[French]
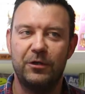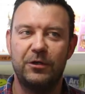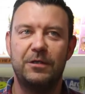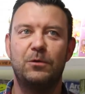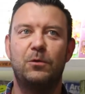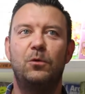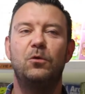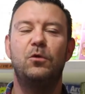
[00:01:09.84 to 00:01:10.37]
à
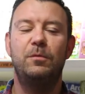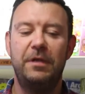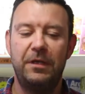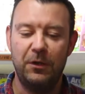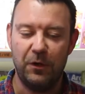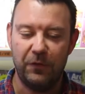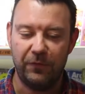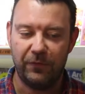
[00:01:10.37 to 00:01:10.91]
Jasseron en
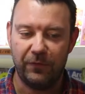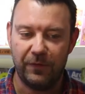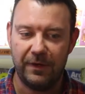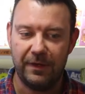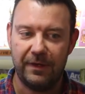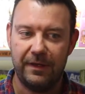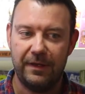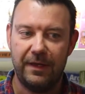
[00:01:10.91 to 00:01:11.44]
2009
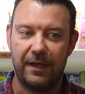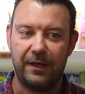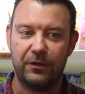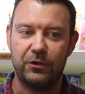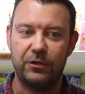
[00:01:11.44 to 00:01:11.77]
car